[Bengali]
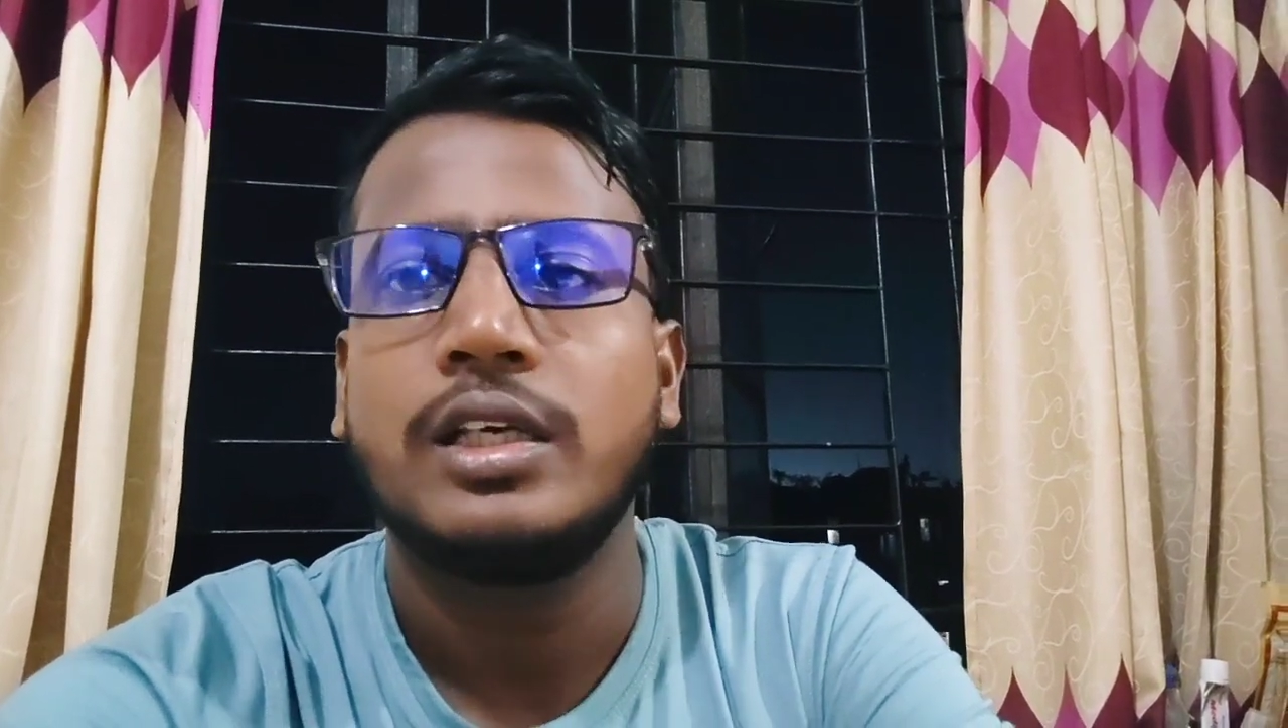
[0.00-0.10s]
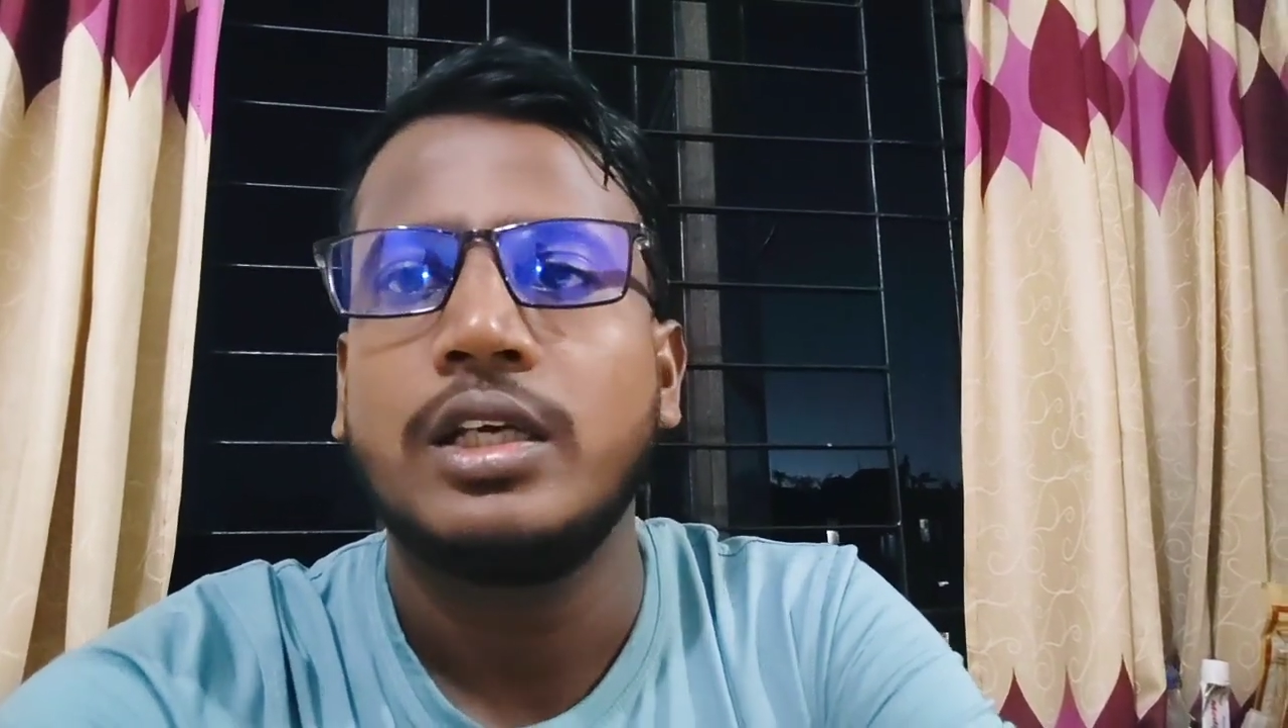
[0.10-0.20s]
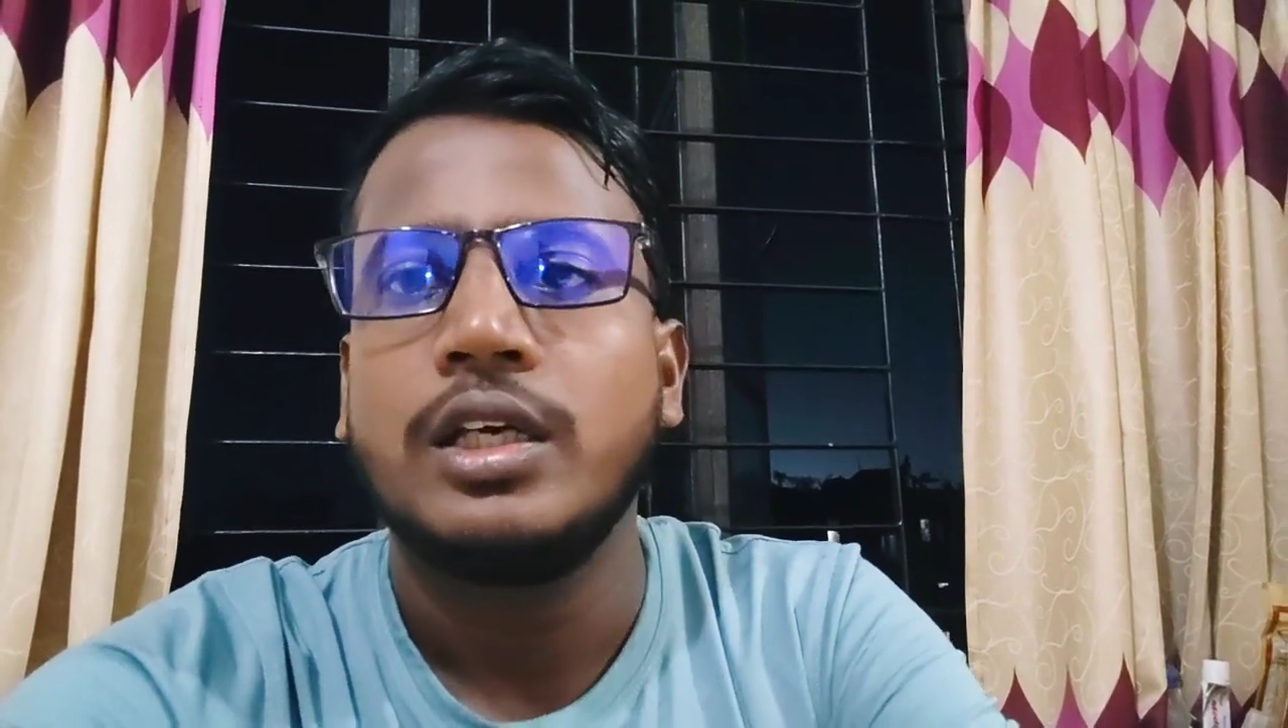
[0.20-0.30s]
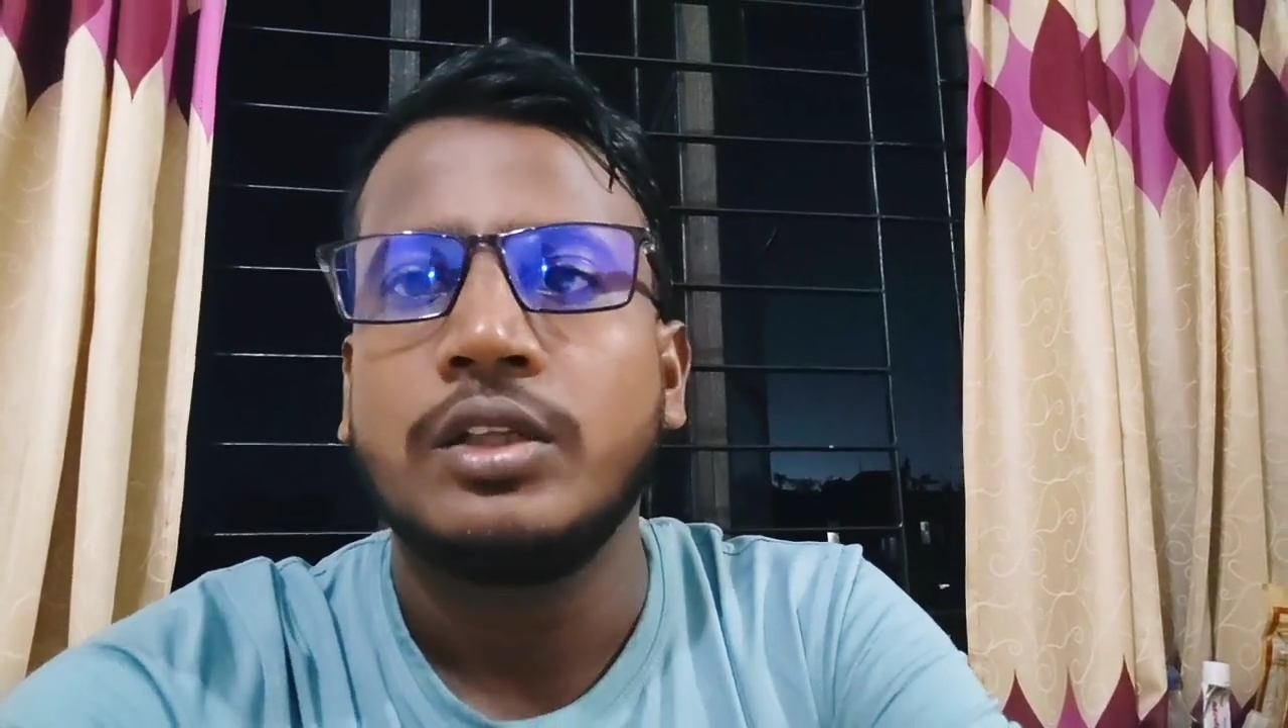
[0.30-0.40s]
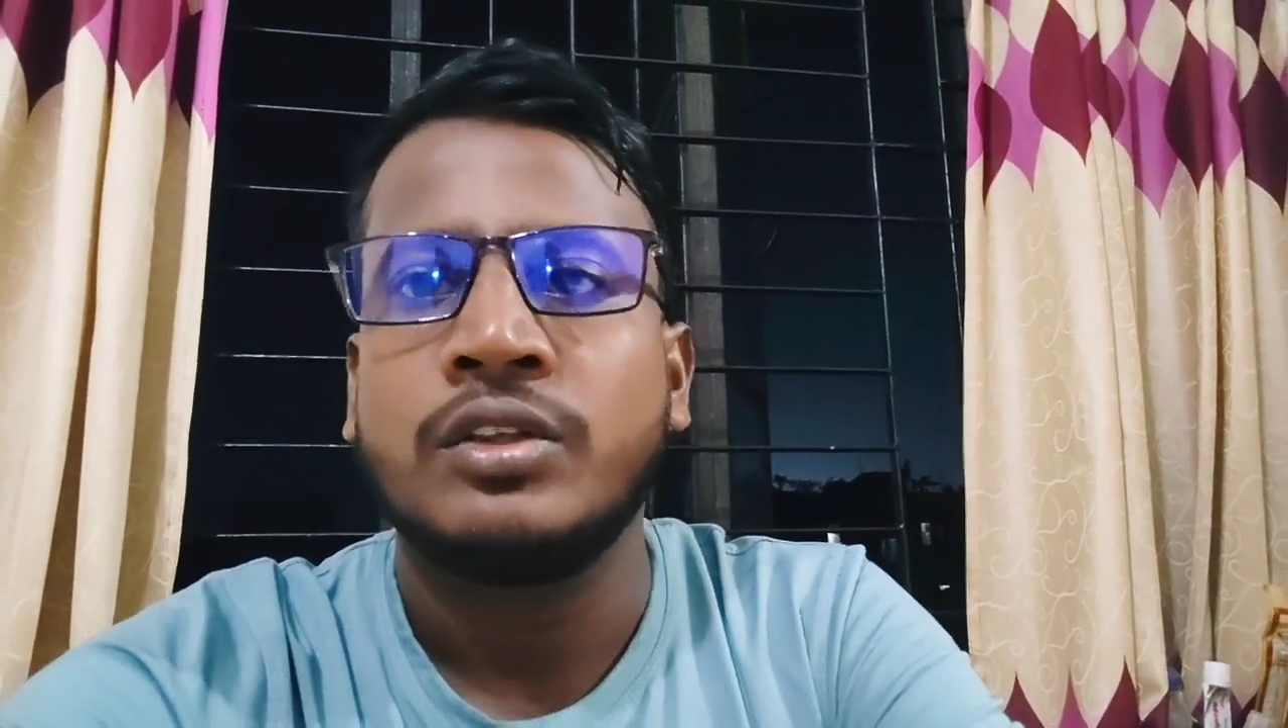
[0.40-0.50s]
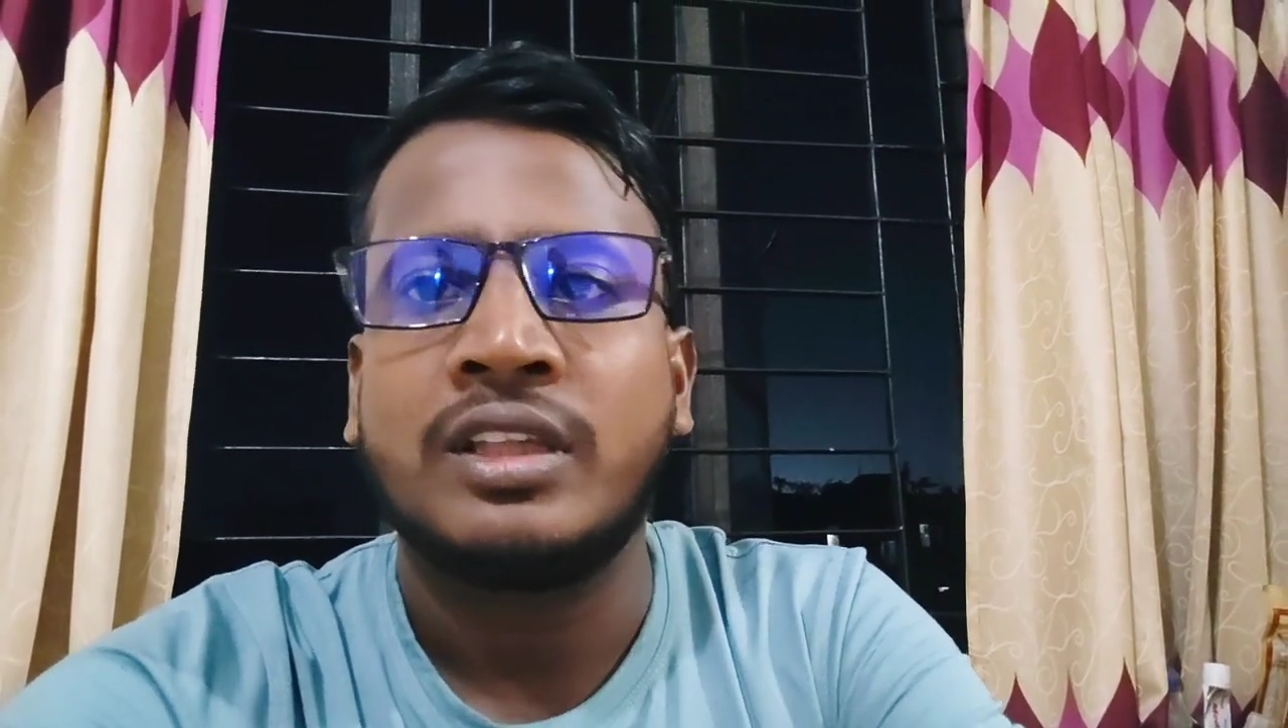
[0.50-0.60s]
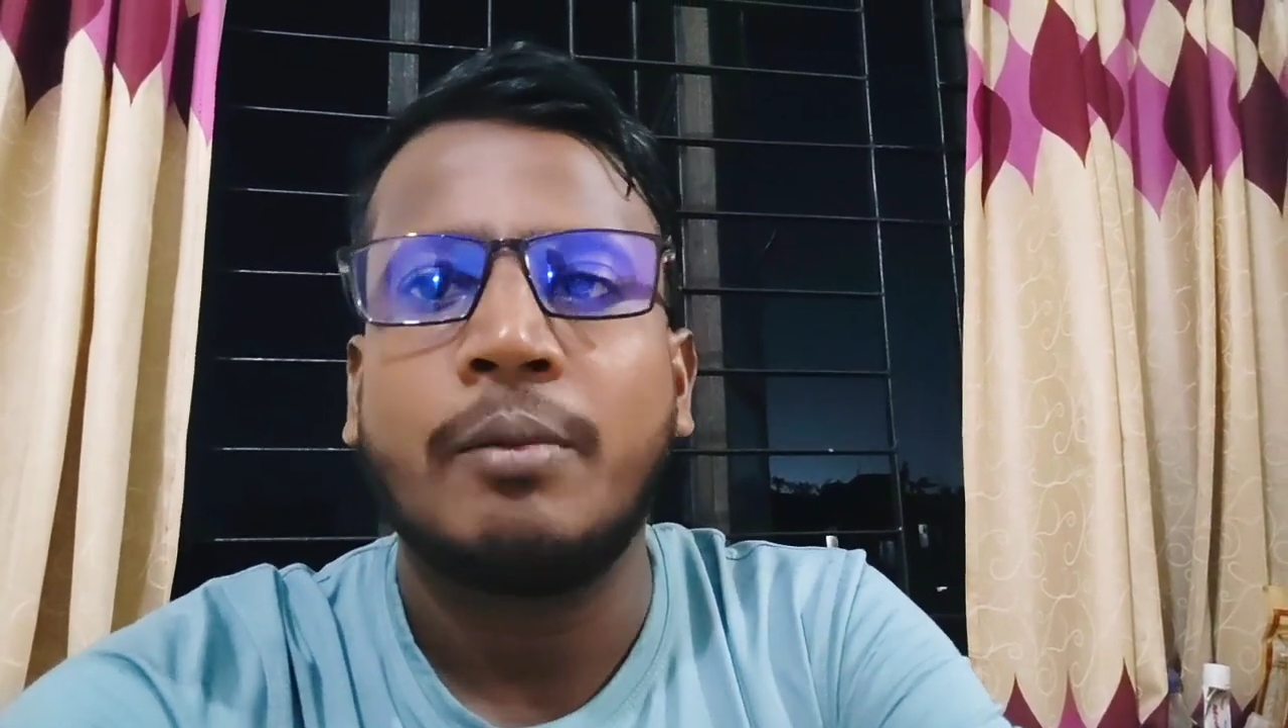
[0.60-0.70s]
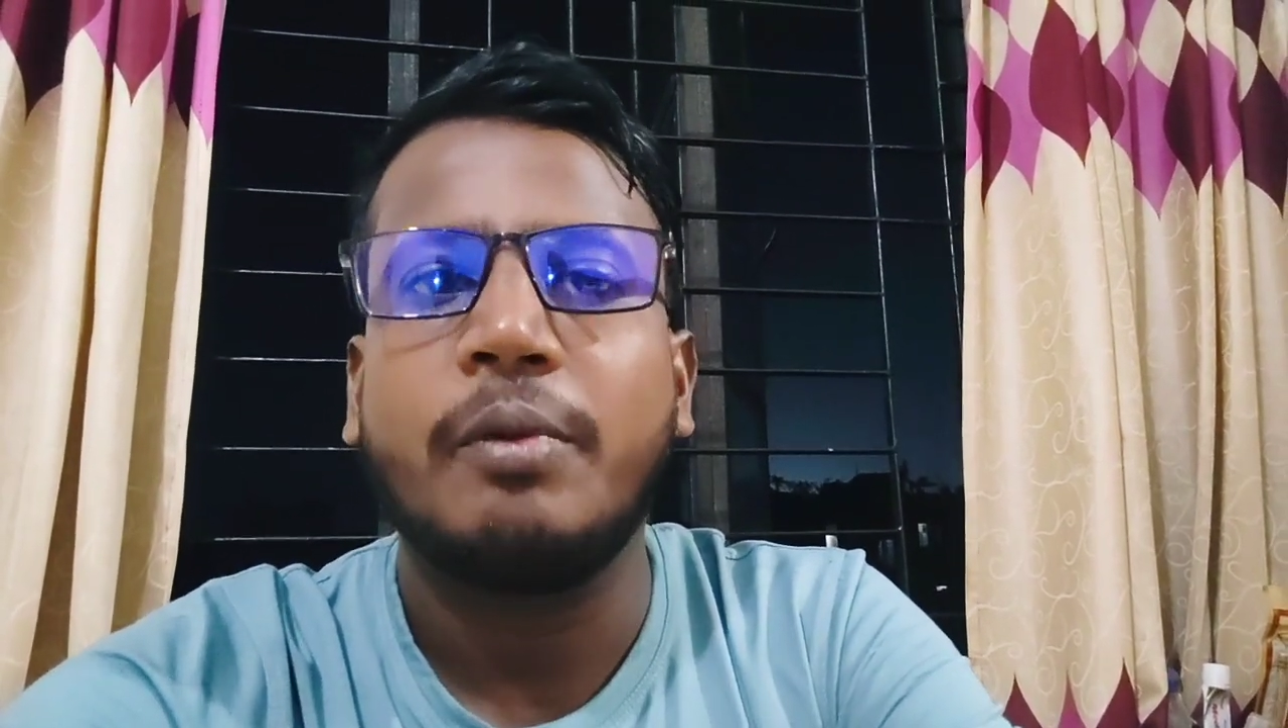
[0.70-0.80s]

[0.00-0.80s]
তো তামিম